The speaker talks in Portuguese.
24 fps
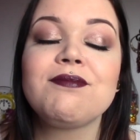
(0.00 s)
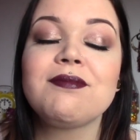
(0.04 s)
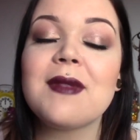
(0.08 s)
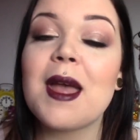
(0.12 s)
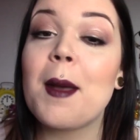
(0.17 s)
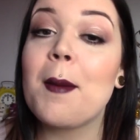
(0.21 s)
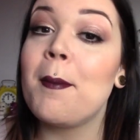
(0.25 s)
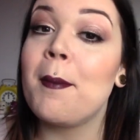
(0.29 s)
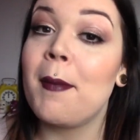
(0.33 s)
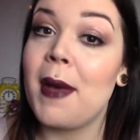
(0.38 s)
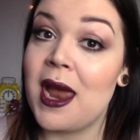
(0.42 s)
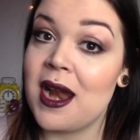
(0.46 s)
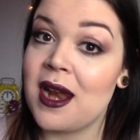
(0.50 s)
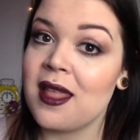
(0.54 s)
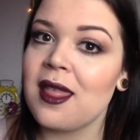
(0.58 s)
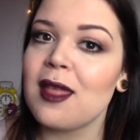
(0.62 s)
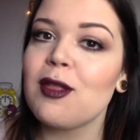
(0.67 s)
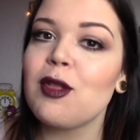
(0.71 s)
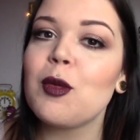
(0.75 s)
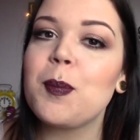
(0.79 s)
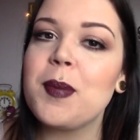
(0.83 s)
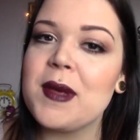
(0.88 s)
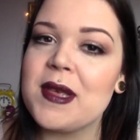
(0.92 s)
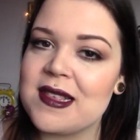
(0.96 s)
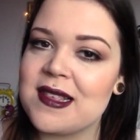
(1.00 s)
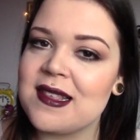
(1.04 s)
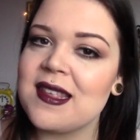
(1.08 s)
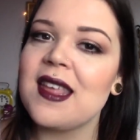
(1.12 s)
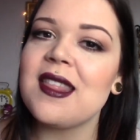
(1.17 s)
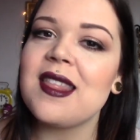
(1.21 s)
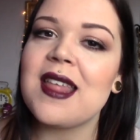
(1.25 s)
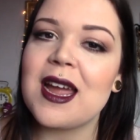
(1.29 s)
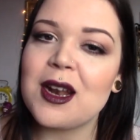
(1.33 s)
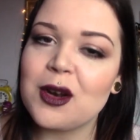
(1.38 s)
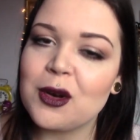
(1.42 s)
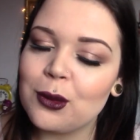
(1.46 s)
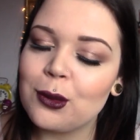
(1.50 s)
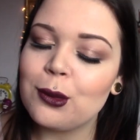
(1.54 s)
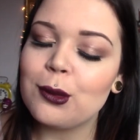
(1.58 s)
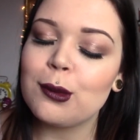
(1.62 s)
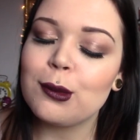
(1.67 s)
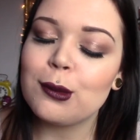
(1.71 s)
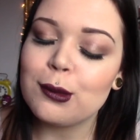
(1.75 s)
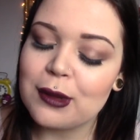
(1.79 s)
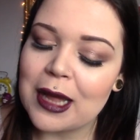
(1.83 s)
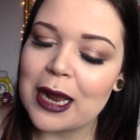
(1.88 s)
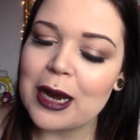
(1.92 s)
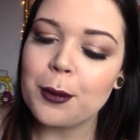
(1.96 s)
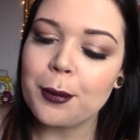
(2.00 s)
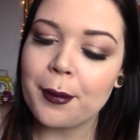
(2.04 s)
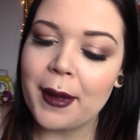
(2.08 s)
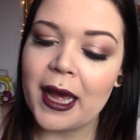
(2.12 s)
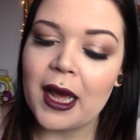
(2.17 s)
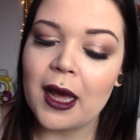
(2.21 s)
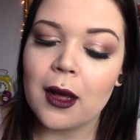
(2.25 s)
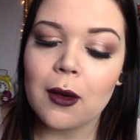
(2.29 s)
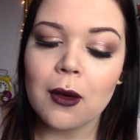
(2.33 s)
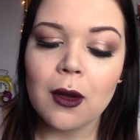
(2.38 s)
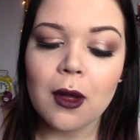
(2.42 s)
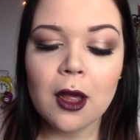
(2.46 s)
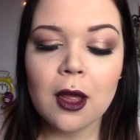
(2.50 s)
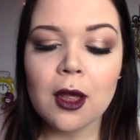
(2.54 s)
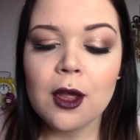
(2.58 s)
a merda do PC dar o, dar o berro.